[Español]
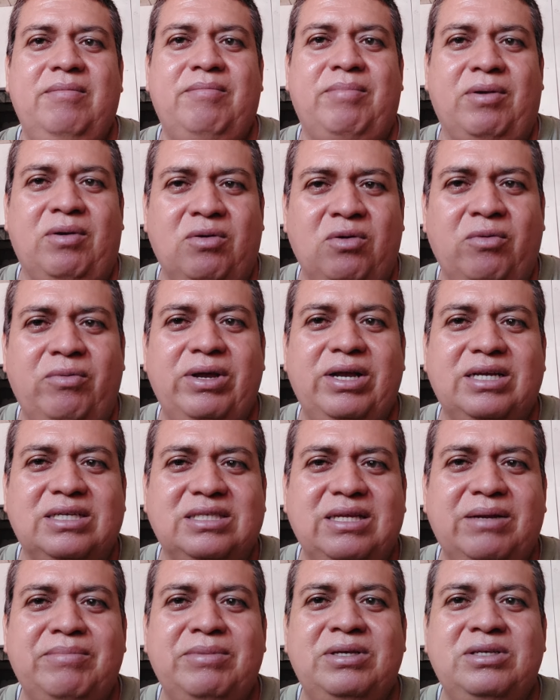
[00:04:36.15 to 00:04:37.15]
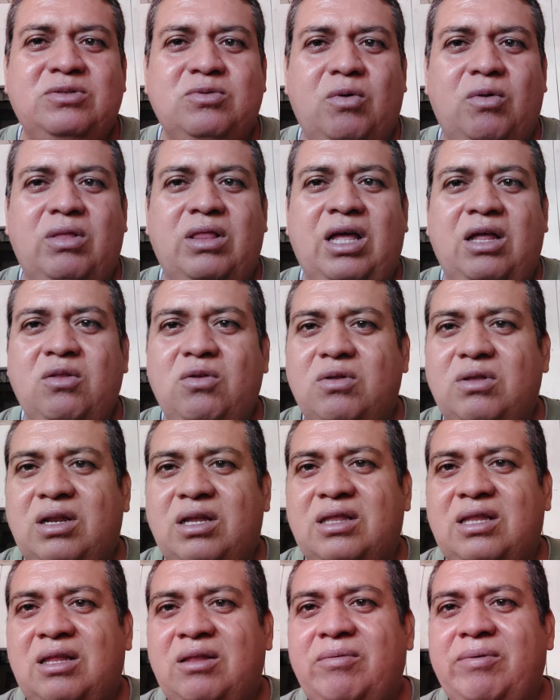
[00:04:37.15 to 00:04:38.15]
Pero no venga a estarme insultando,
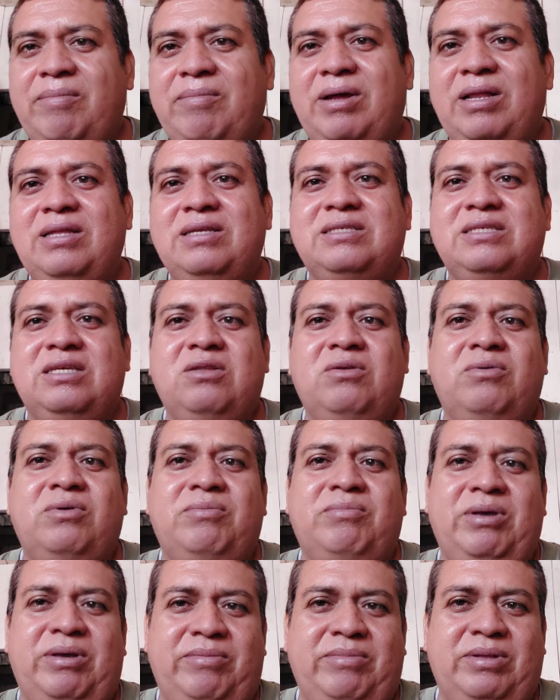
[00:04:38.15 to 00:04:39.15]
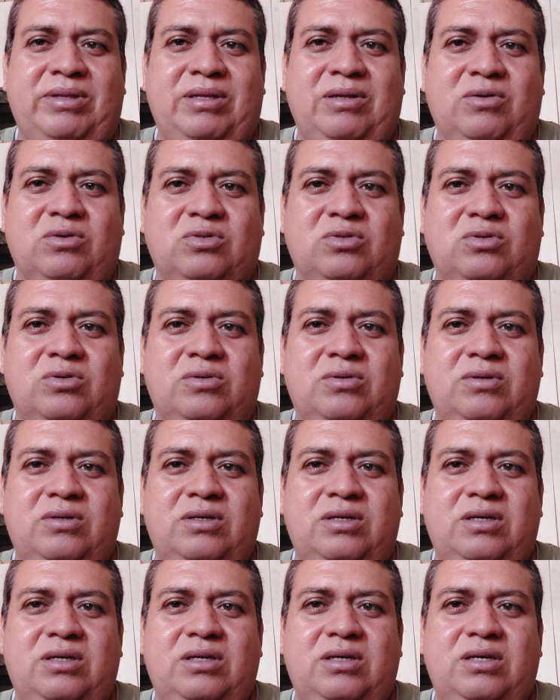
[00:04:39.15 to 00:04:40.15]
tratándome mal, diciéndome mentiroso.
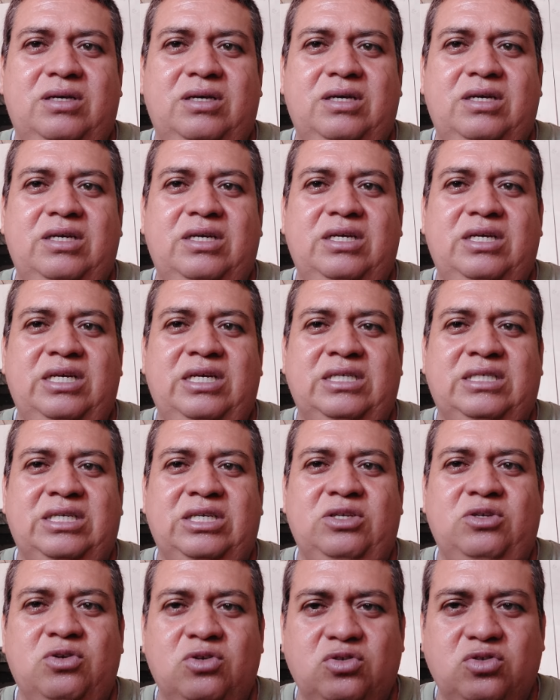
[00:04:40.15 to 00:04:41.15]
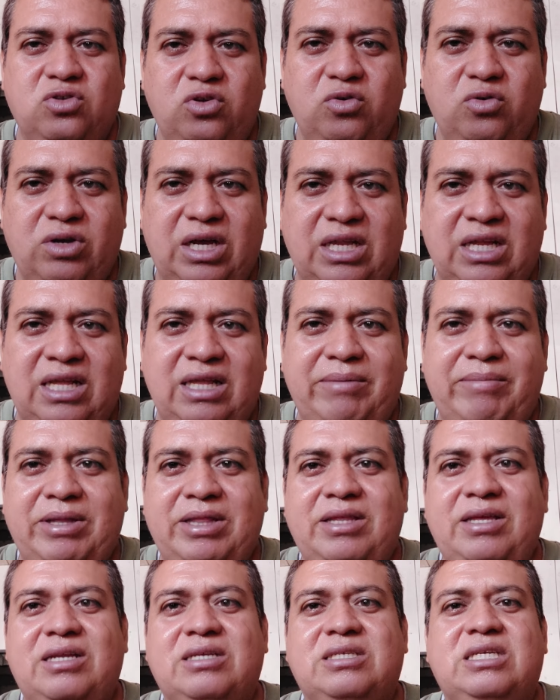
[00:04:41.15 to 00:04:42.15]
Y si yo soy un canal de
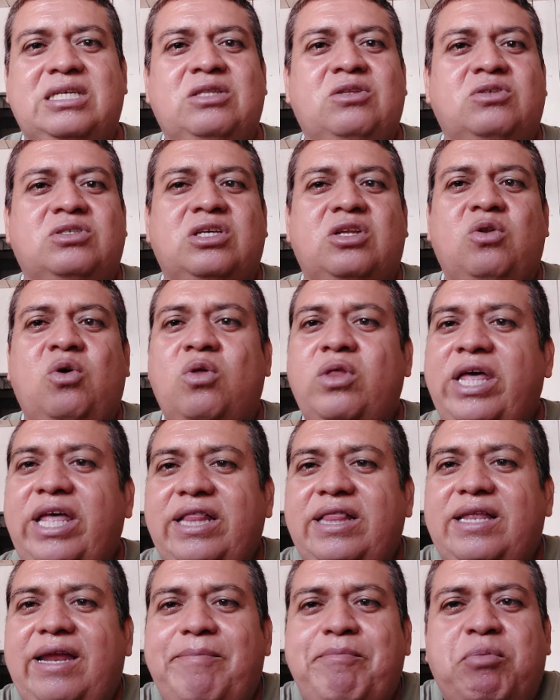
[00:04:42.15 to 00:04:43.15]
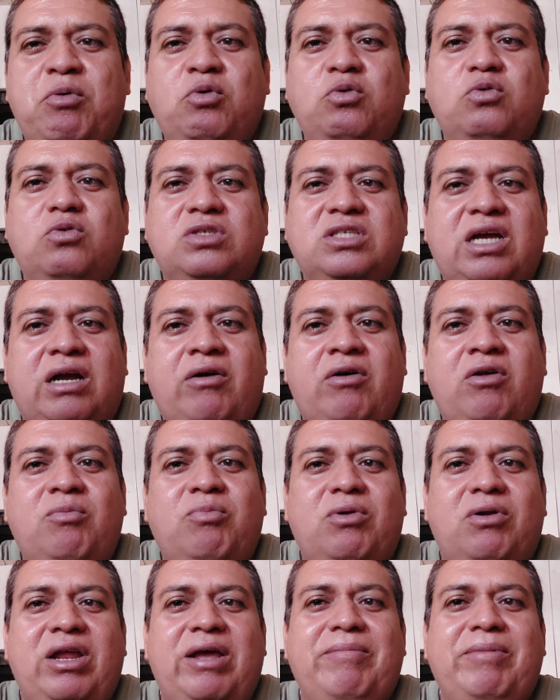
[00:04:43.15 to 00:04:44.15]
mentiras, entonces no de entre y punto, se acabó el
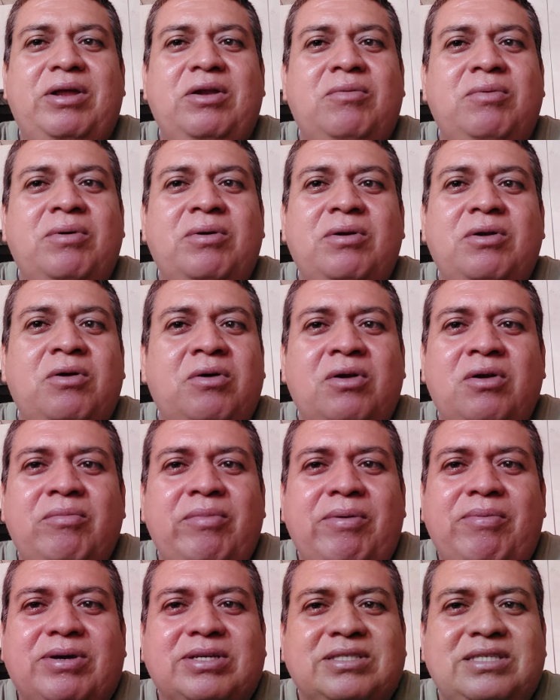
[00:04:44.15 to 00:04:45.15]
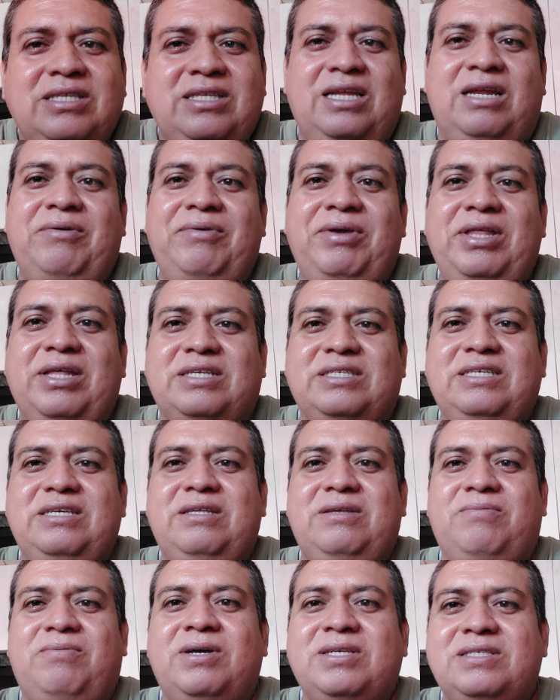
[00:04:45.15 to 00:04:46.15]
problema y no, no me fastidie la vida así
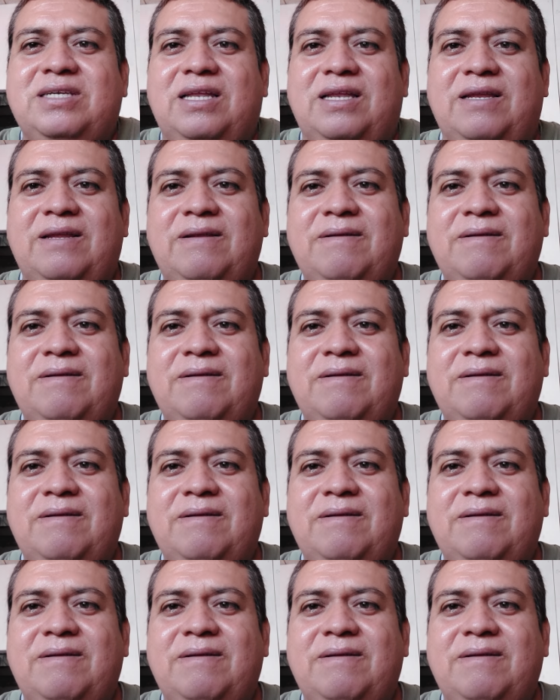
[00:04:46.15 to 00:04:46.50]
de fácil.